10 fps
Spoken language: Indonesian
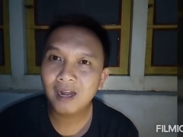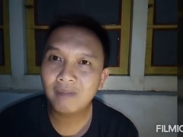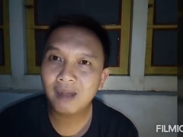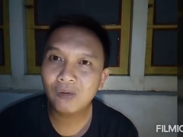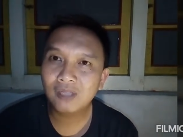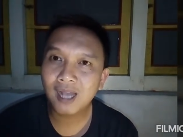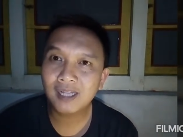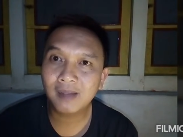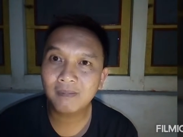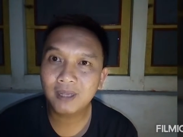dan ingin
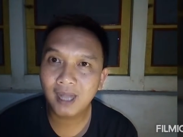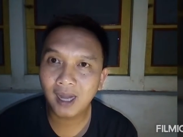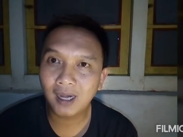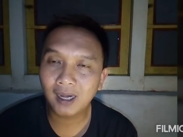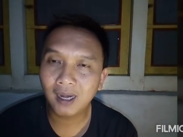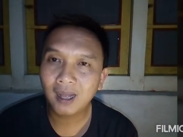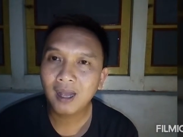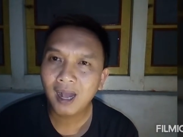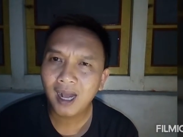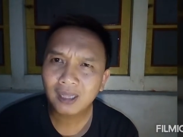menambah usaha
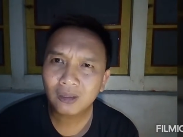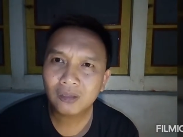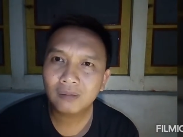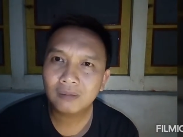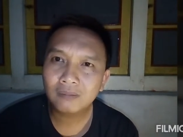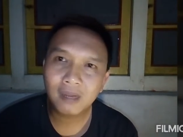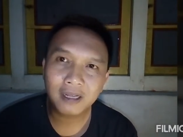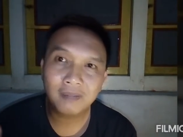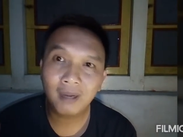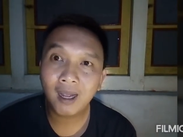sampingan
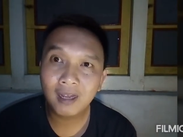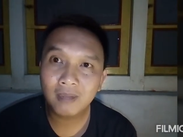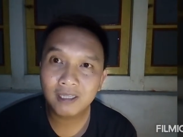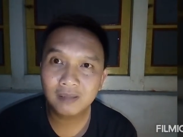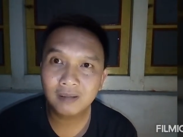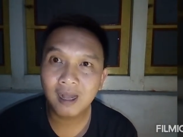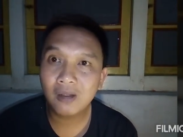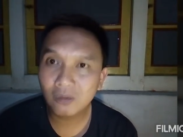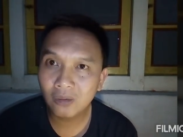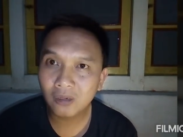atau bagi mereka
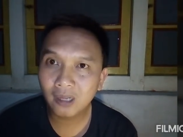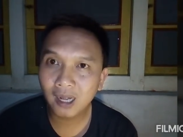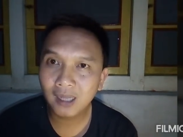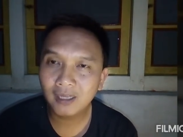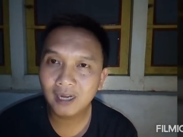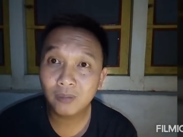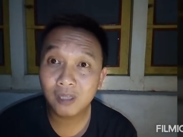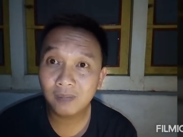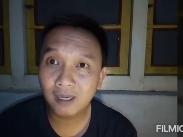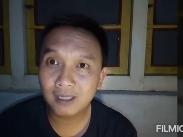yang masih nganggur
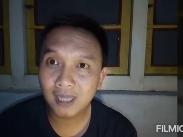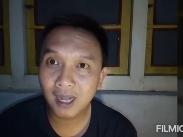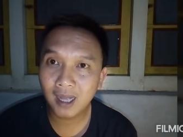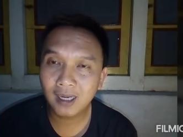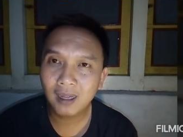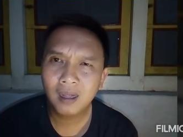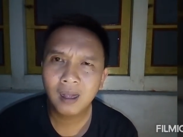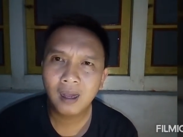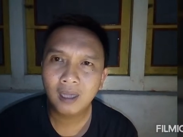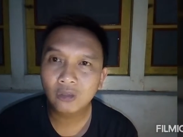ya, tidak punya
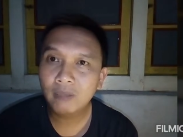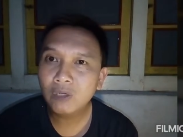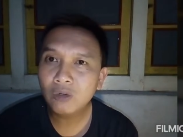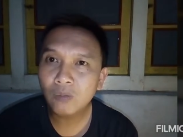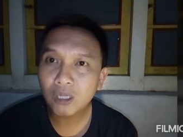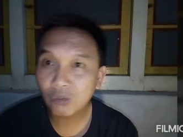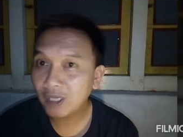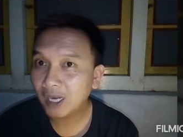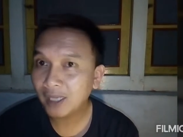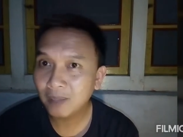pekerjaan atau
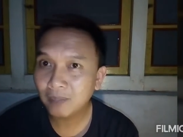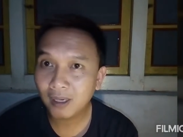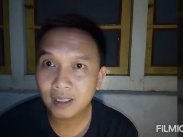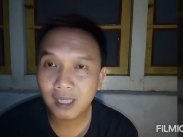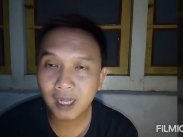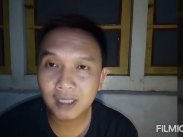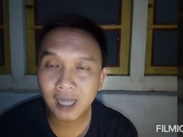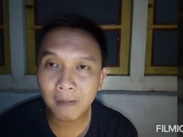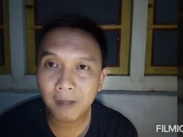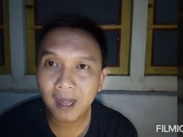bingung buat saudaranya
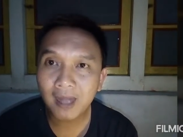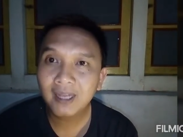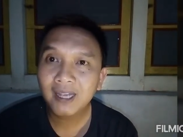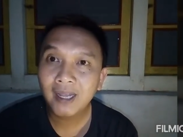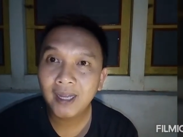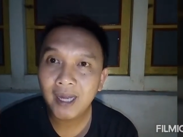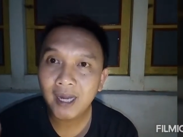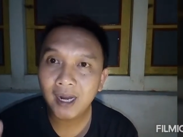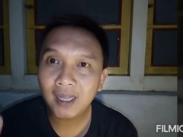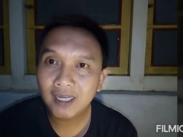pekerjaannya apa,
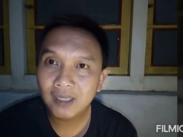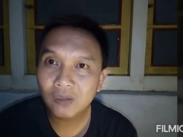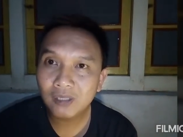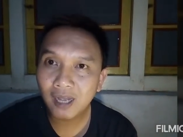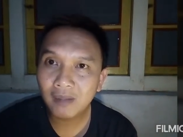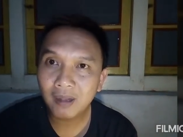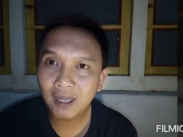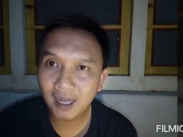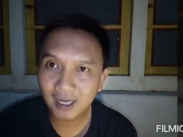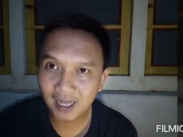ini adalah ide
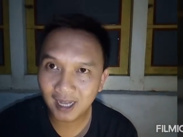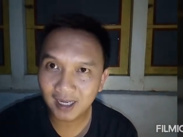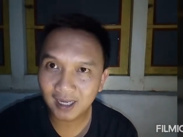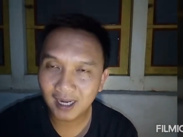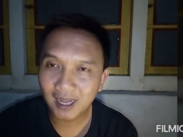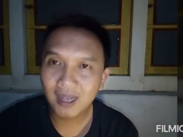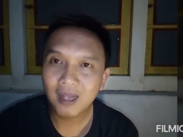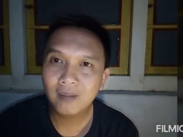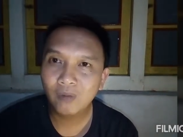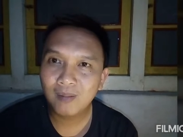usaha bagi kalian.